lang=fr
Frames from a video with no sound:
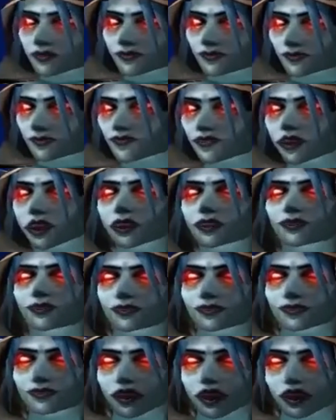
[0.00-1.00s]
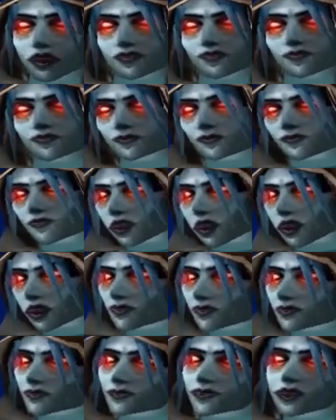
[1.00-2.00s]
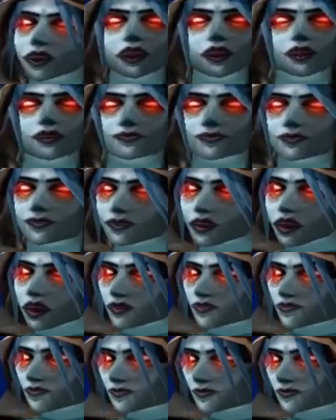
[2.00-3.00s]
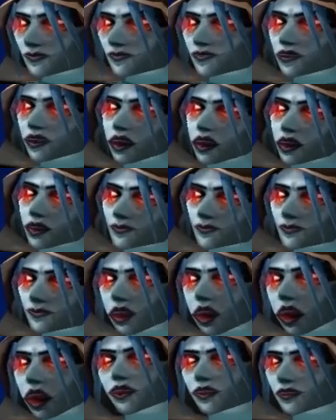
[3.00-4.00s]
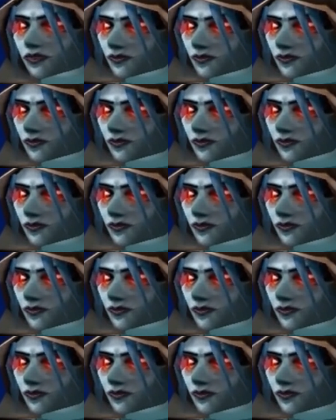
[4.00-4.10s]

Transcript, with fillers: Nous nous retrouverons, Arthas Je ne cesserai jamais de vous traquer.